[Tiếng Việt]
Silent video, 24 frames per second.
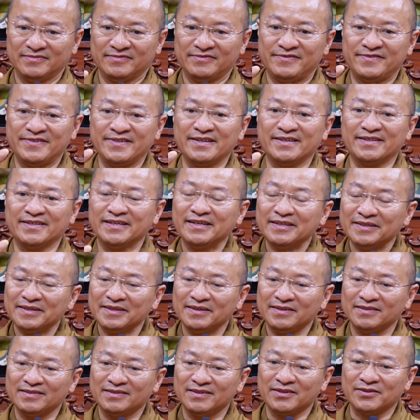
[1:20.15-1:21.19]
phước đức á,
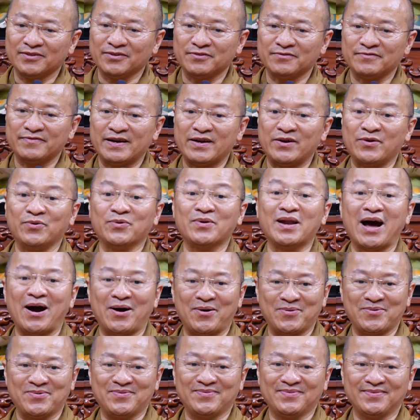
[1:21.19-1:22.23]
nó thuộc về hữu
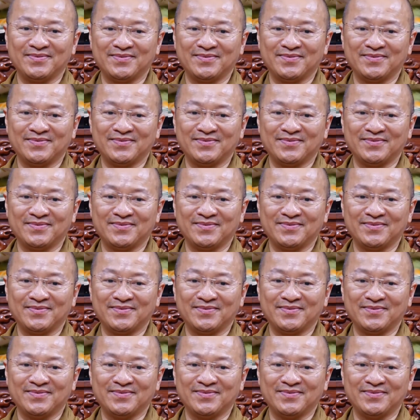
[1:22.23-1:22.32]
lậu